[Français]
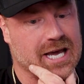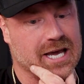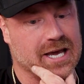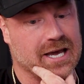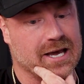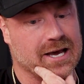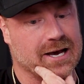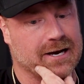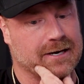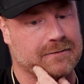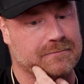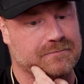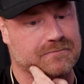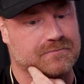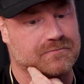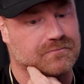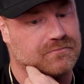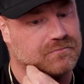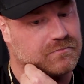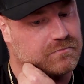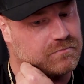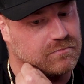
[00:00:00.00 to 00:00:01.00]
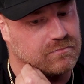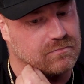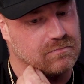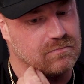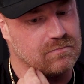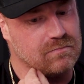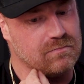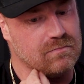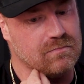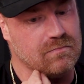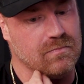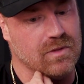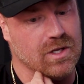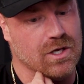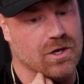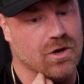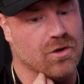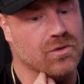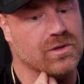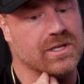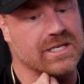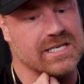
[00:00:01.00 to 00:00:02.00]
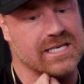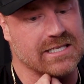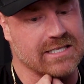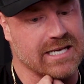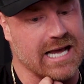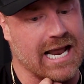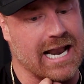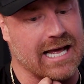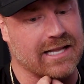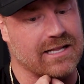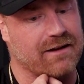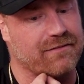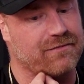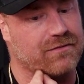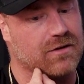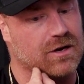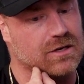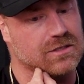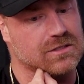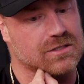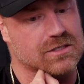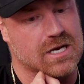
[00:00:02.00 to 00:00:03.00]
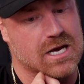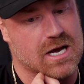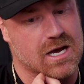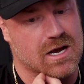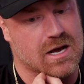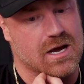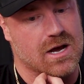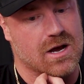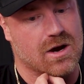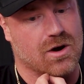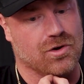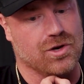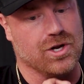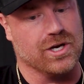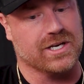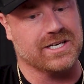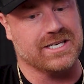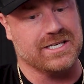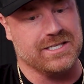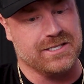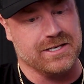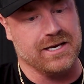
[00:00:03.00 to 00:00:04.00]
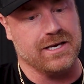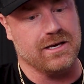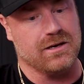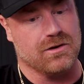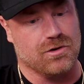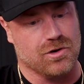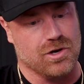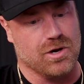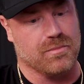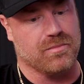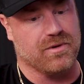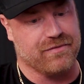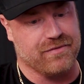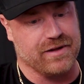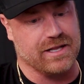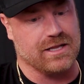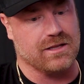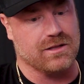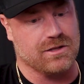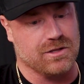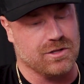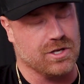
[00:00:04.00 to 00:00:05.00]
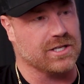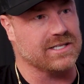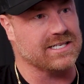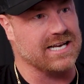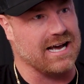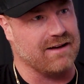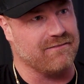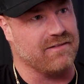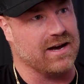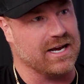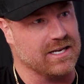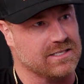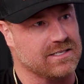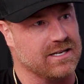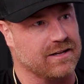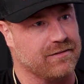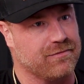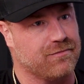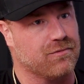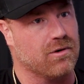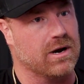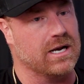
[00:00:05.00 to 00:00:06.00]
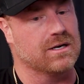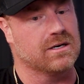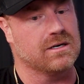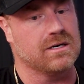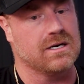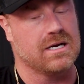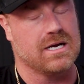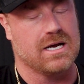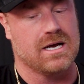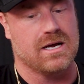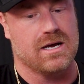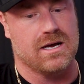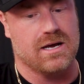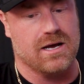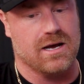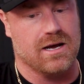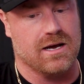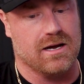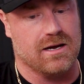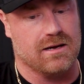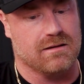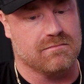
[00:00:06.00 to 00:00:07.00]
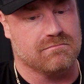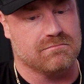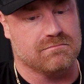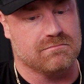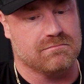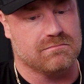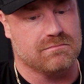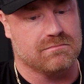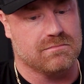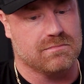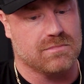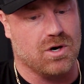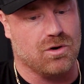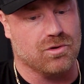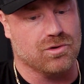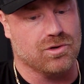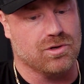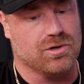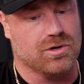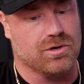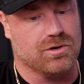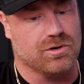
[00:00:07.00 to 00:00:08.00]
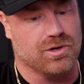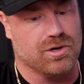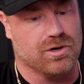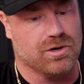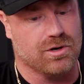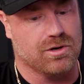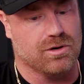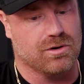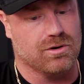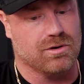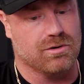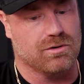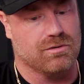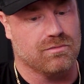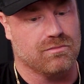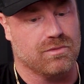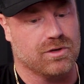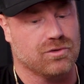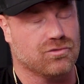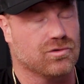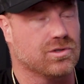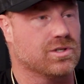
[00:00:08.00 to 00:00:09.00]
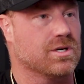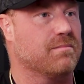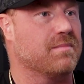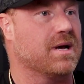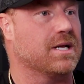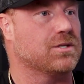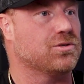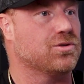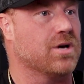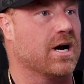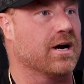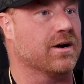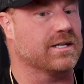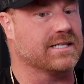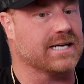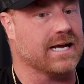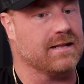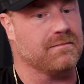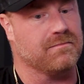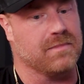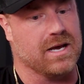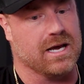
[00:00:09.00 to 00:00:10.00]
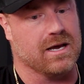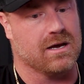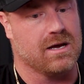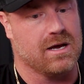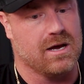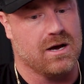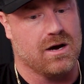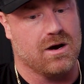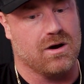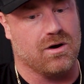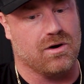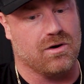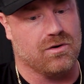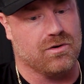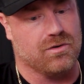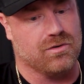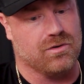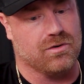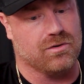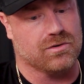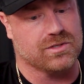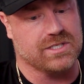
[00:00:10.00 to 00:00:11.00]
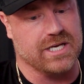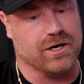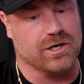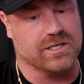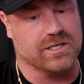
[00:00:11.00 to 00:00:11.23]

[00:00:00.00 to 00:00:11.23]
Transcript: Et euh, il y a eu une désescalade de la force. On a quitté, on n'a pas fait notre travail cette fois-là. Euh, on a, ben, je veux dire, battu en retraite, mais on, s'est